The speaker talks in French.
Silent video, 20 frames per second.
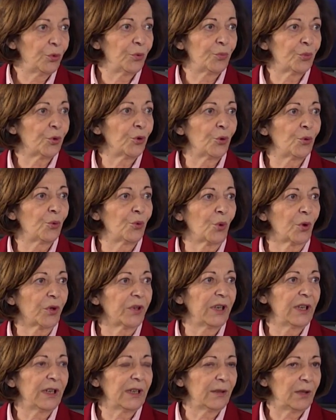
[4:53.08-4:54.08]
pour le
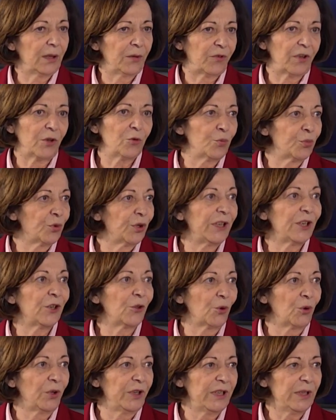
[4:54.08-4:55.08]
courrier, enfin, ou pour les
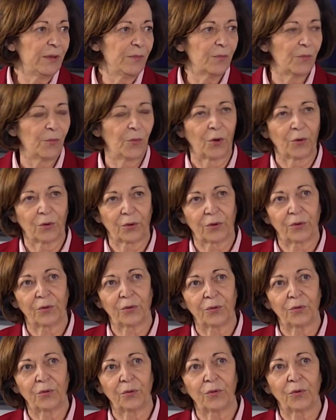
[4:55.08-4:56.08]
colis. les
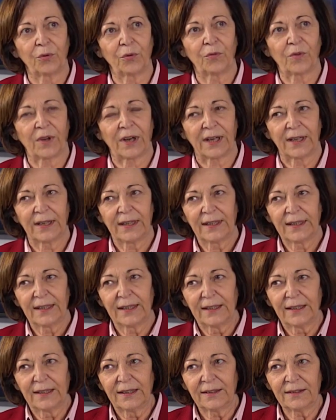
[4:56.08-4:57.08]
mhm. voilà.
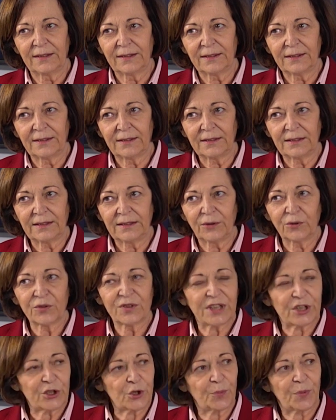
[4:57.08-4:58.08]
et donc
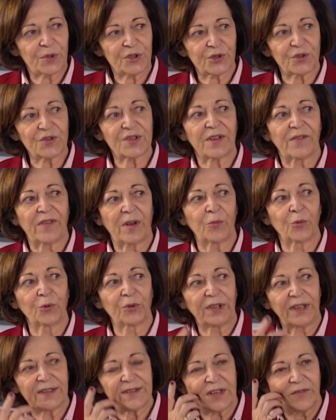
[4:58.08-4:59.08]
ça, je pense que ça va
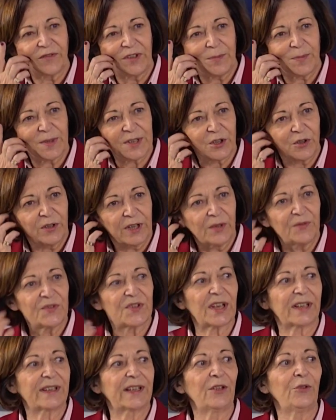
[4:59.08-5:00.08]
monter assez vite parce qu'il y a une
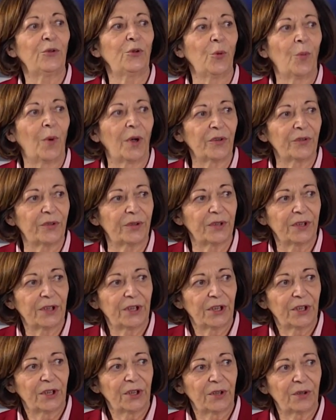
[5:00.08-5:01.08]
certaine certaine demande
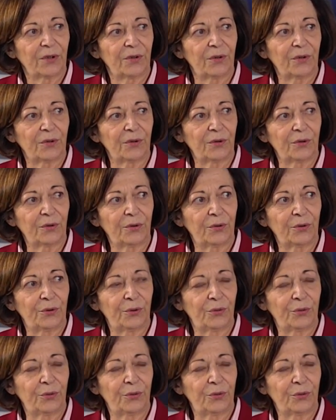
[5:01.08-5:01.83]
mhm. euh,